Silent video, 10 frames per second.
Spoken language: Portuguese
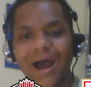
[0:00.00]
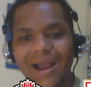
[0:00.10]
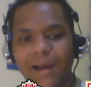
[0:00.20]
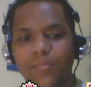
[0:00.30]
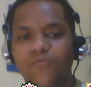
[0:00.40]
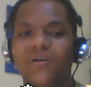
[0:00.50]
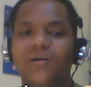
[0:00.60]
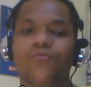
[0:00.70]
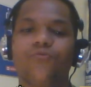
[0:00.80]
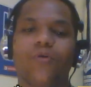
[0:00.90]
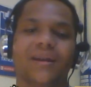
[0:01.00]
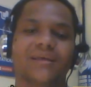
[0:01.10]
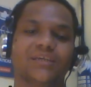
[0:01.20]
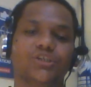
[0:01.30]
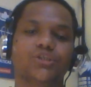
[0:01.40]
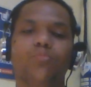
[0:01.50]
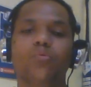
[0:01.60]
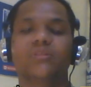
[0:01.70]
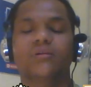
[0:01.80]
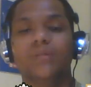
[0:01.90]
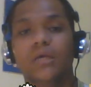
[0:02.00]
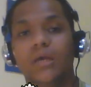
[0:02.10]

acabam ficando fora dessa disputa.